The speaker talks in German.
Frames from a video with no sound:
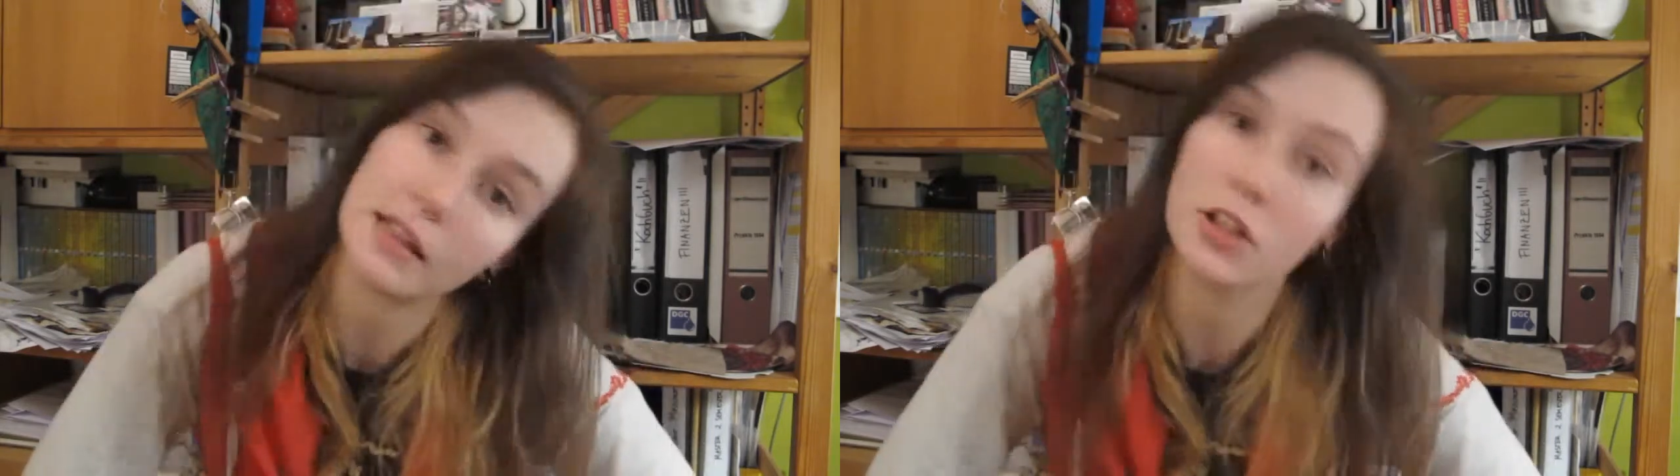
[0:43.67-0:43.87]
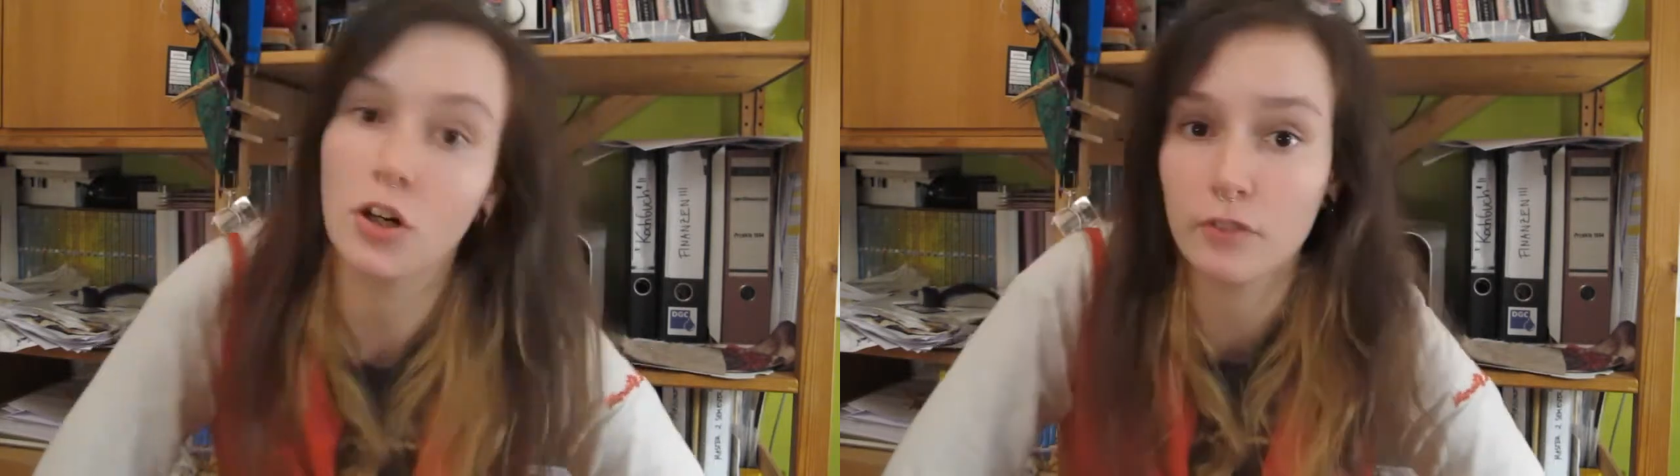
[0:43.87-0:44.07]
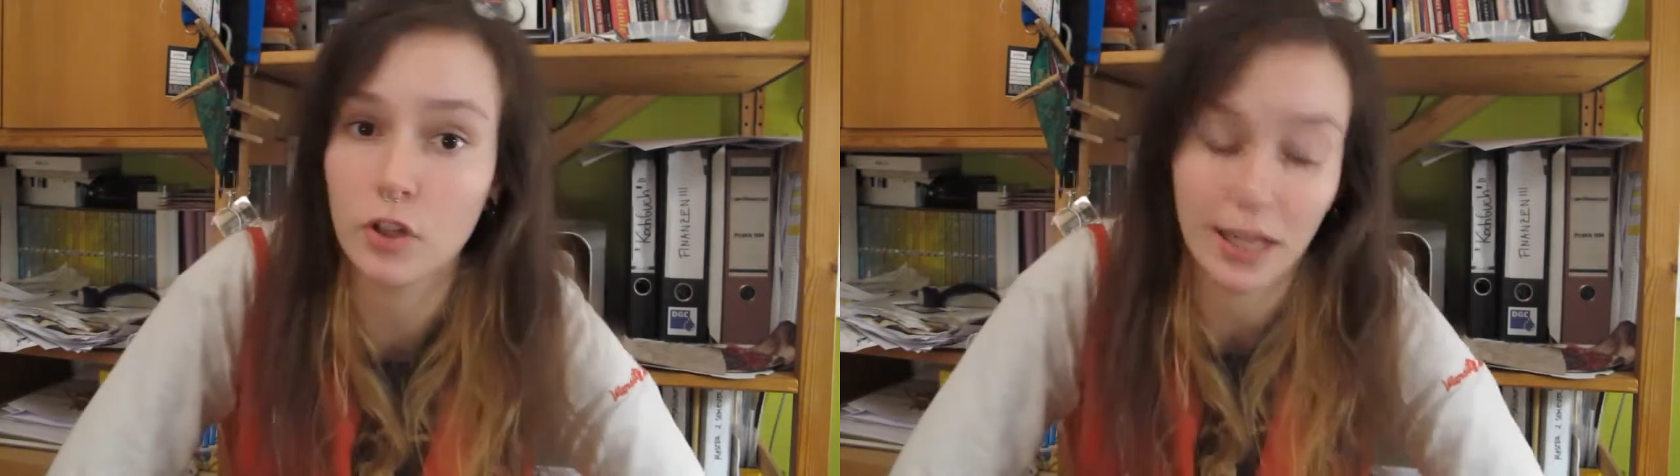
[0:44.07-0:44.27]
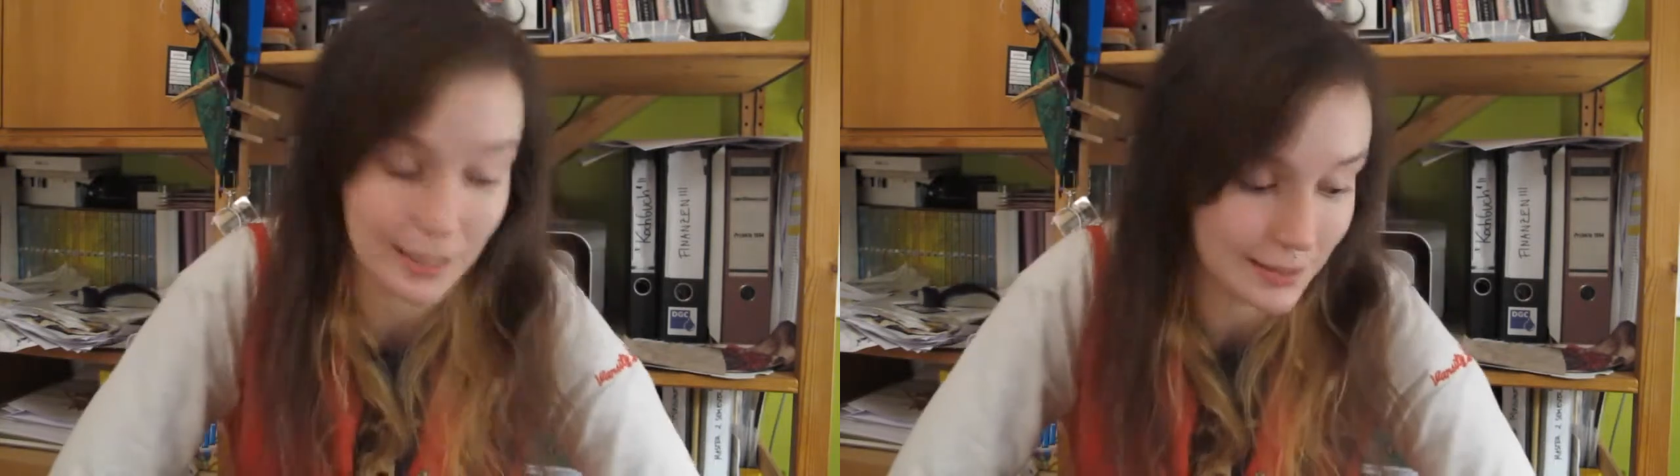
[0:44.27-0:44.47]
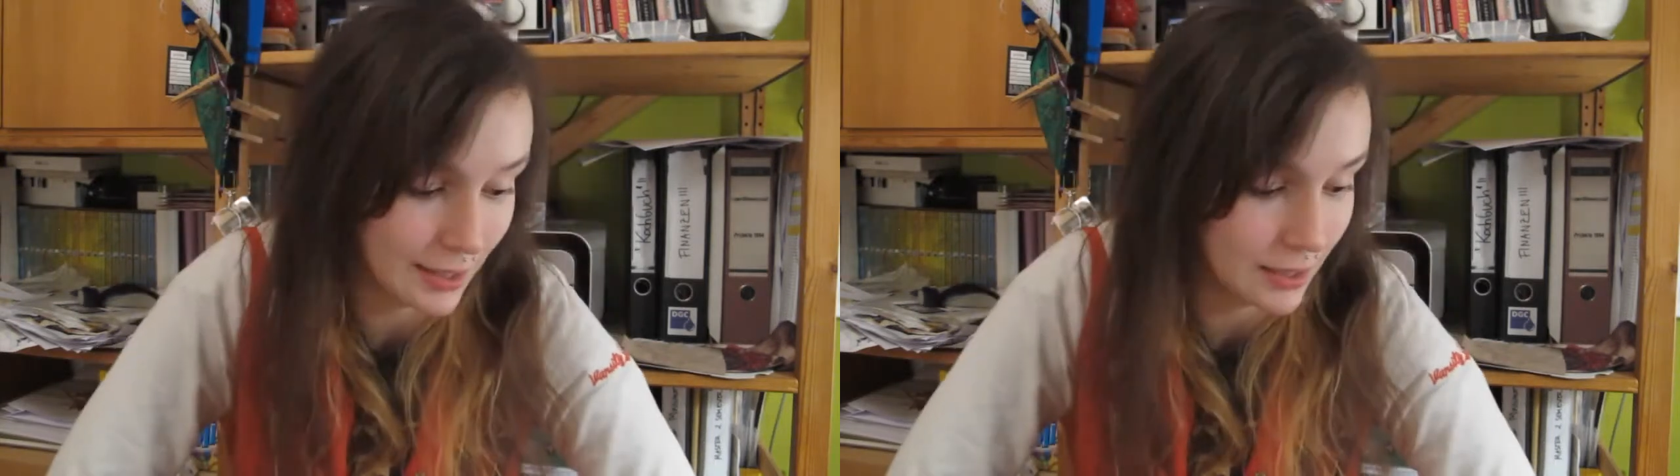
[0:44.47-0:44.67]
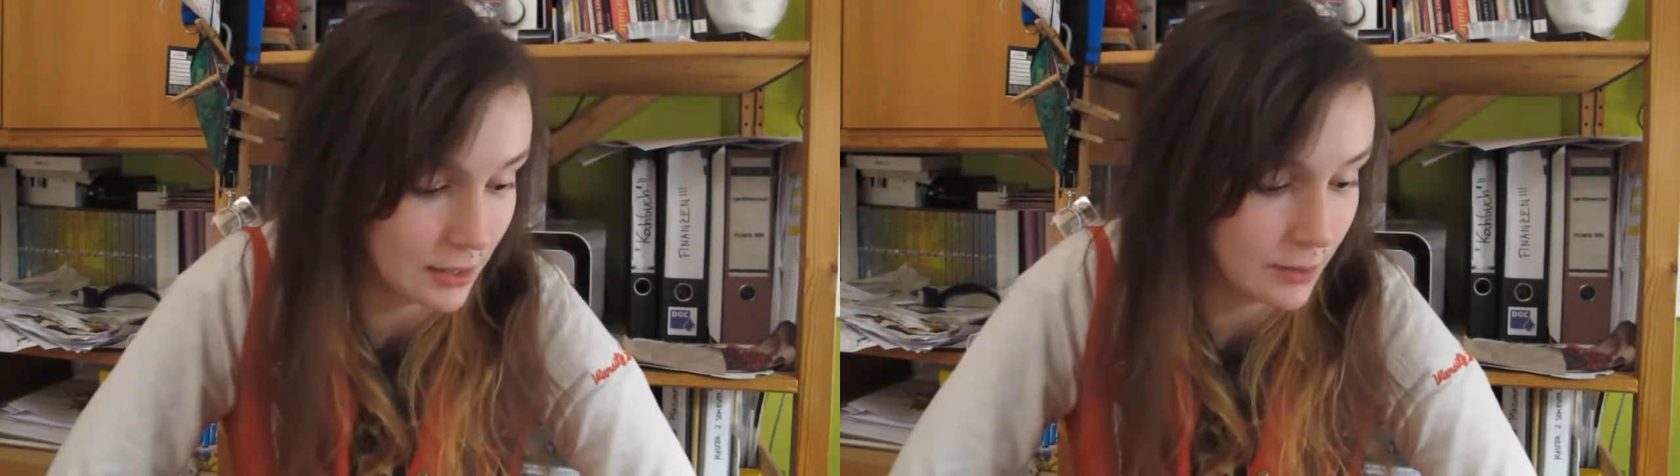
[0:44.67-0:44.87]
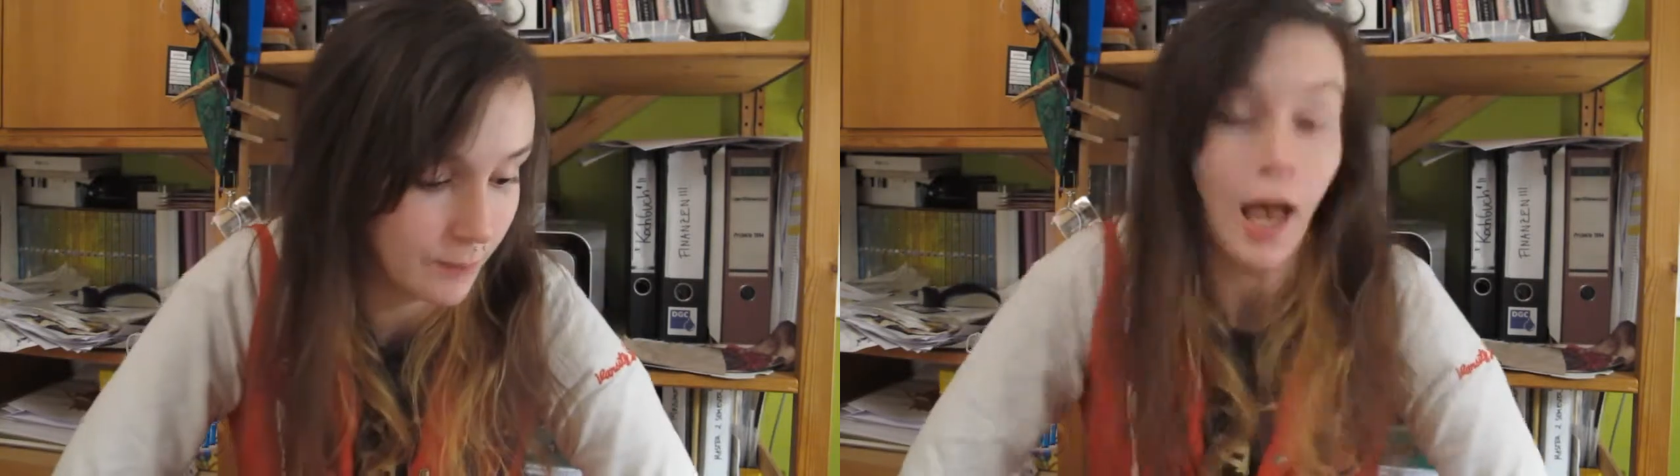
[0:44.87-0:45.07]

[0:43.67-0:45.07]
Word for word: Ich hoffe noch rechtzeitig.